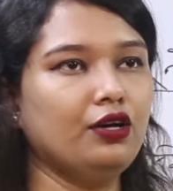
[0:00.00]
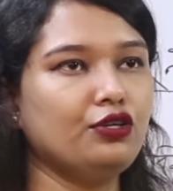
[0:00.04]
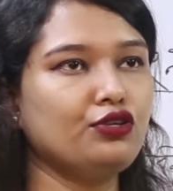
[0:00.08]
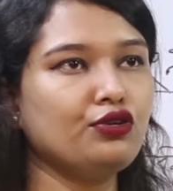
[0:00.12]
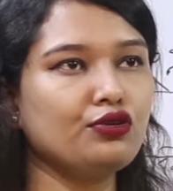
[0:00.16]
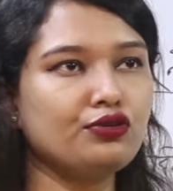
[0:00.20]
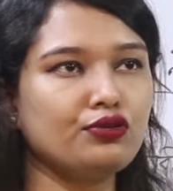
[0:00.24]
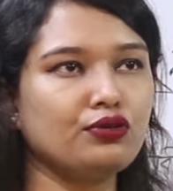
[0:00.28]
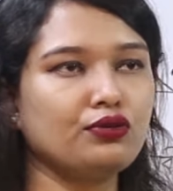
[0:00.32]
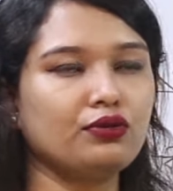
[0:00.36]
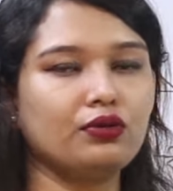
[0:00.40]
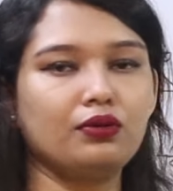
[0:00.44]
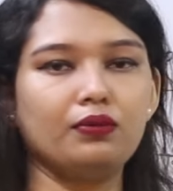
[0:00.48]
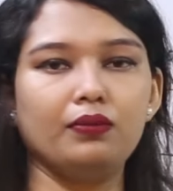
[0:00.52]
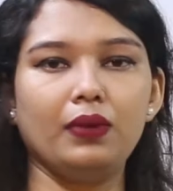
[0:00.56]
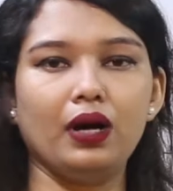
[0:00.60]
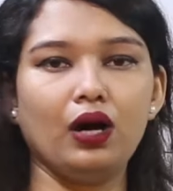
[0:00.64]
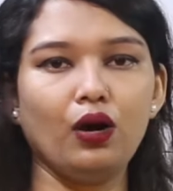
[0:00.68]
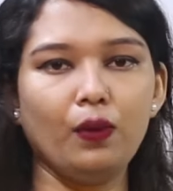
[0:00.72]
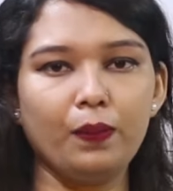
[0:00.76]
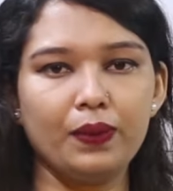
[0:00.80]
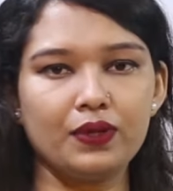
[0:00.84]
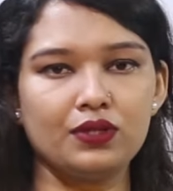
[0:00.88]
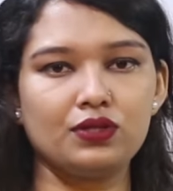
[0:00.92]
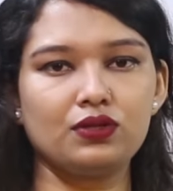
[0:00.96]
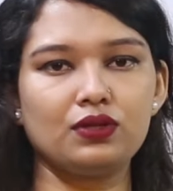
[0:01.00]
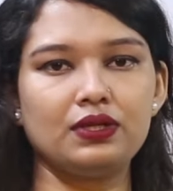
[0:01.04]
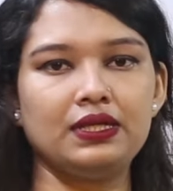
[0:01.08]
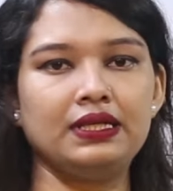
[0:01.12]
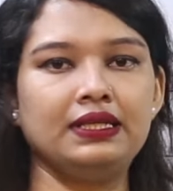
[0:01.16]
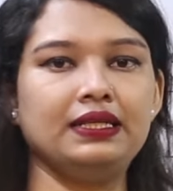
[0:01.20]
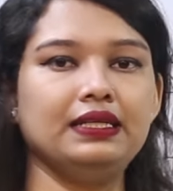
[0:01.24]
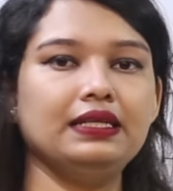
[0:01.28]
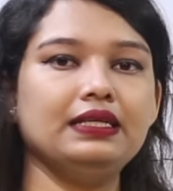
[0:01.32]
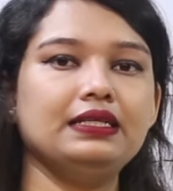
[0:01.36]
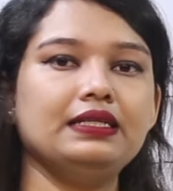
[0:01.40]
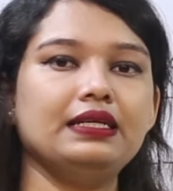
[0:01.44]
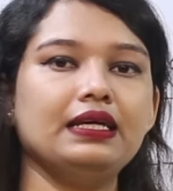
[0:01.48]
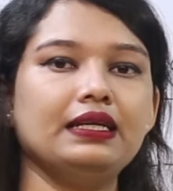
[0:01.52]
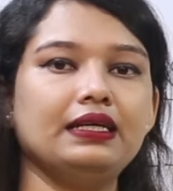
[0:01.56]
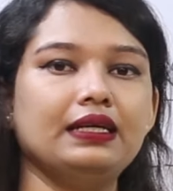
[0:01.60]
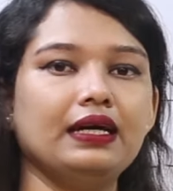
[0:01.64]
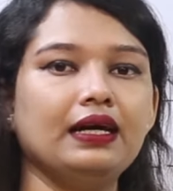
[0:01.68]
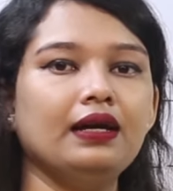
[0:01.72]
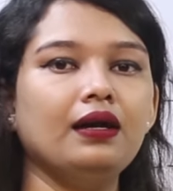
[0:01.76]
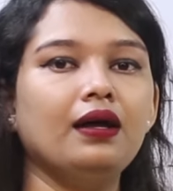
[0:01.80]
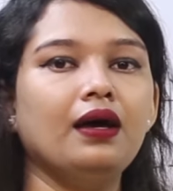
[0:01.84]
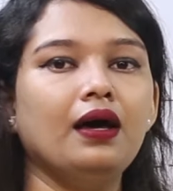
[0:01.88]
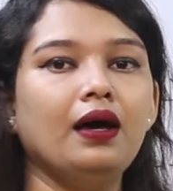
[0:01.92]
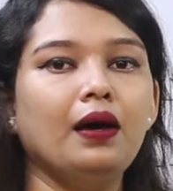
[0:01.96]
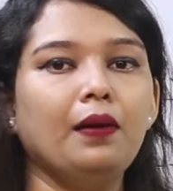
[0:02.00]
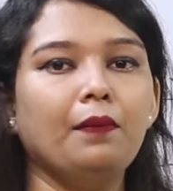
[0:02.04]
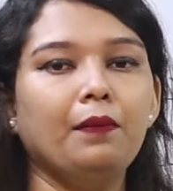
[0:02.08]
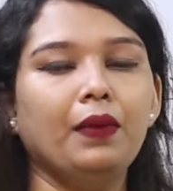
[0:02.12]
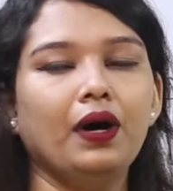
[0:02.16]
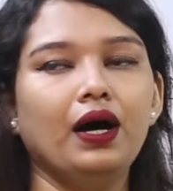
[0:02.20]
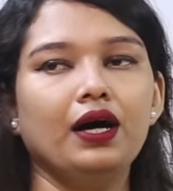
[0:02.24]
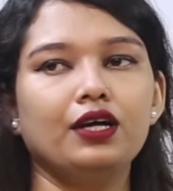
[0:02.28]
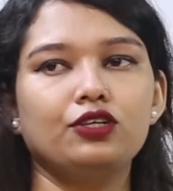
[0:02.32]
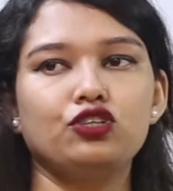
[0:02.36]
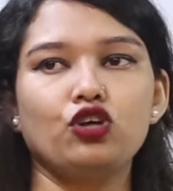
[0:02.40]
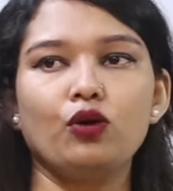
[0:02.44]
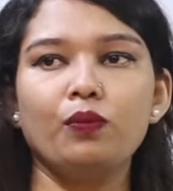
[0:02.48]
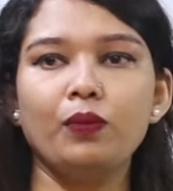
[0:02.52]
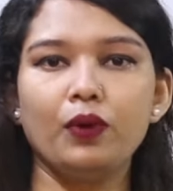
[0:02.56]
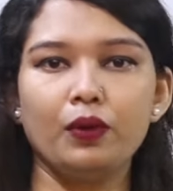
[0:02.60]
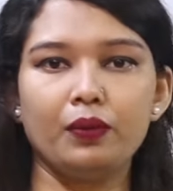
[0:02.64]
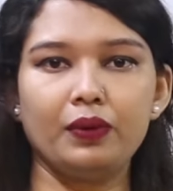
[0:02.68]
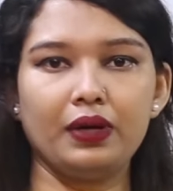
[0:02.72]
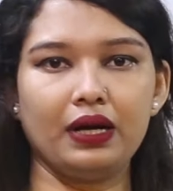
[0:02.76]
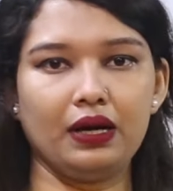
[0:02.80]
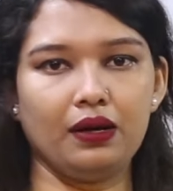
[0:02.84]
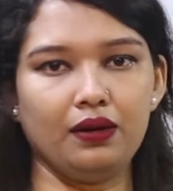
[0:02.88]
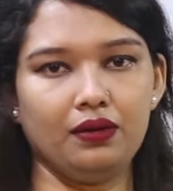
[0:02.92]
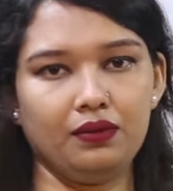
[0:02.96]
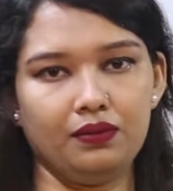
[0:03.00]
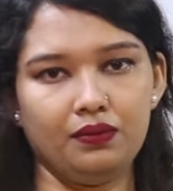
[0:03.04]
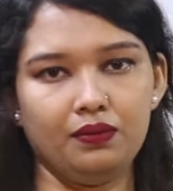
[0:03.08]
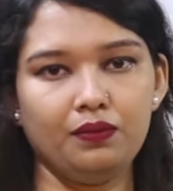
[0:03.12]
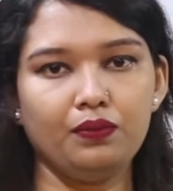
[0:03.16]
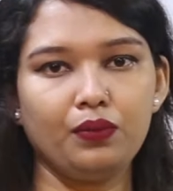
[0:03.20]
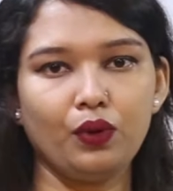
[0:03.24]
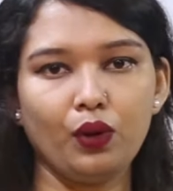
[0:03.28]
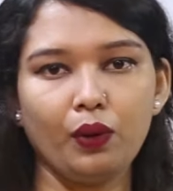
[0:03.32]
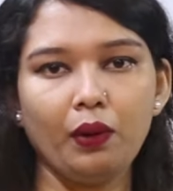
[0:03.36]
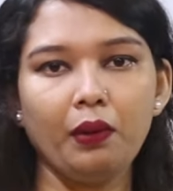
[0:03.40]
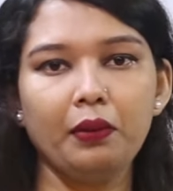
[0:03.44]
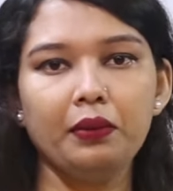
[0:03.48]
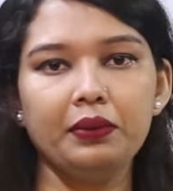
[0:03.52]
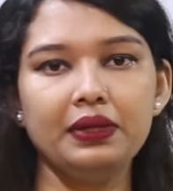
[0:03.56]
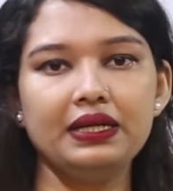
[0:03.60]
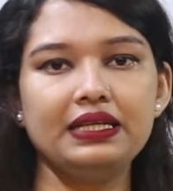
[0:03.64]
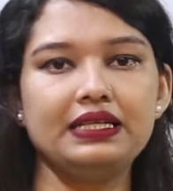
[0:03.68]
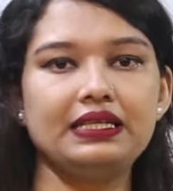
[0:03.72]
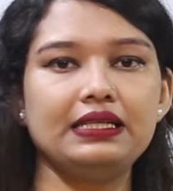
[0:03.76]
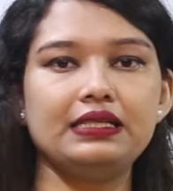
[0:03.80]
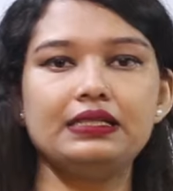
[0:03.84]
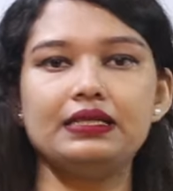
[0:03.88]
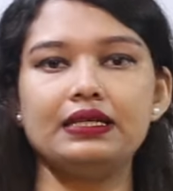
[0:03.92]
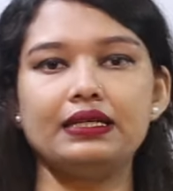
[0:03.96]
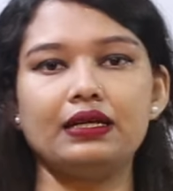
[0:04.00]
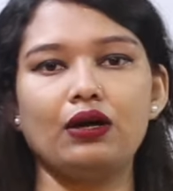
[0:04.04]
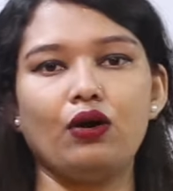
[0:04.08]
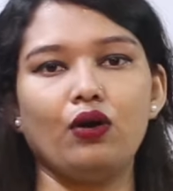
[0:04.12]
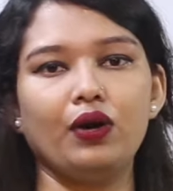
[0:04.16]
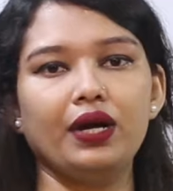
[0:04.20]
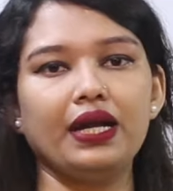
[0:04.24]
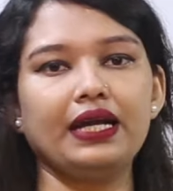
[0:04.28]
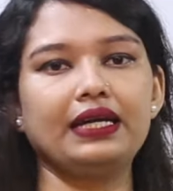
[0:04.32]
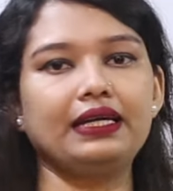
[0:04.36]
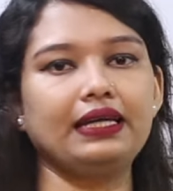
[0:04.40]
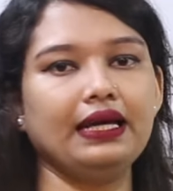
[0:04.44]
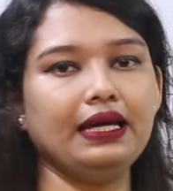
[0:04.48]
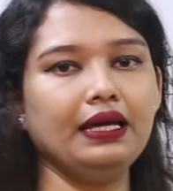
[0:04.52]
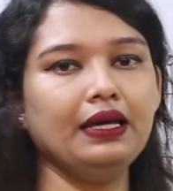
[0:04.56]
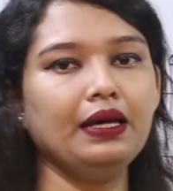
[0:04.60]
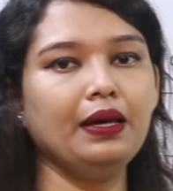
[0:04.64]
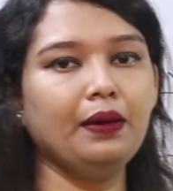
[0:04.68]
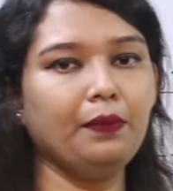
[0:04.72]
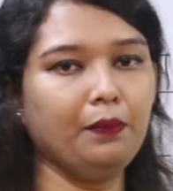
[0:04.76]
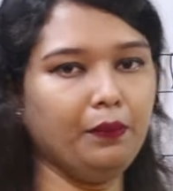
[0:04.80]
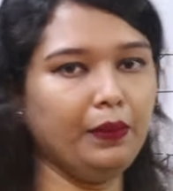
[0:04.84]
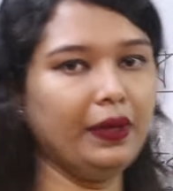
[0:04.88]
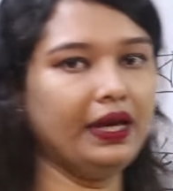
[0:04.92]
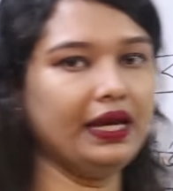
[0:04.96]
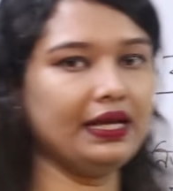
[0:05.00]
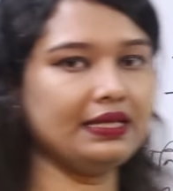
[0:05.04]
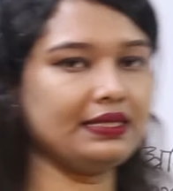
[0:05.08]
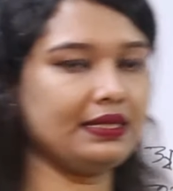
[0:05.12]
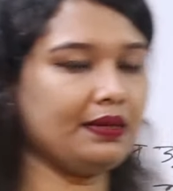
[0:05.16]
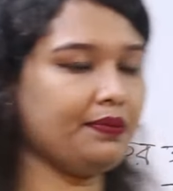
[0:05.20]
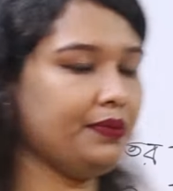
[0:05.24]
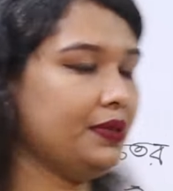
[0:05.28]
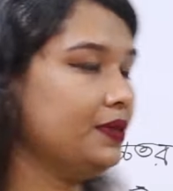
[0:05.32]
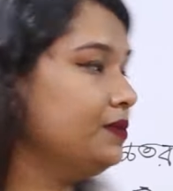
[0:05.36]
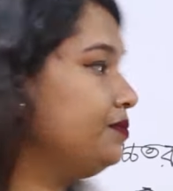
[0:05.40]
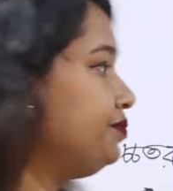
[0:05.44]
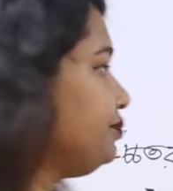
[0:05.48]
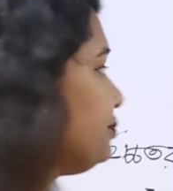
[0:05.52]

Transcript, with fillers: সুযোগ বা অপরচুনিটি সেটার বা সম্ভাবনা প্রবাবিলিটি সেটা অনেকটাই বেড়ে যাবে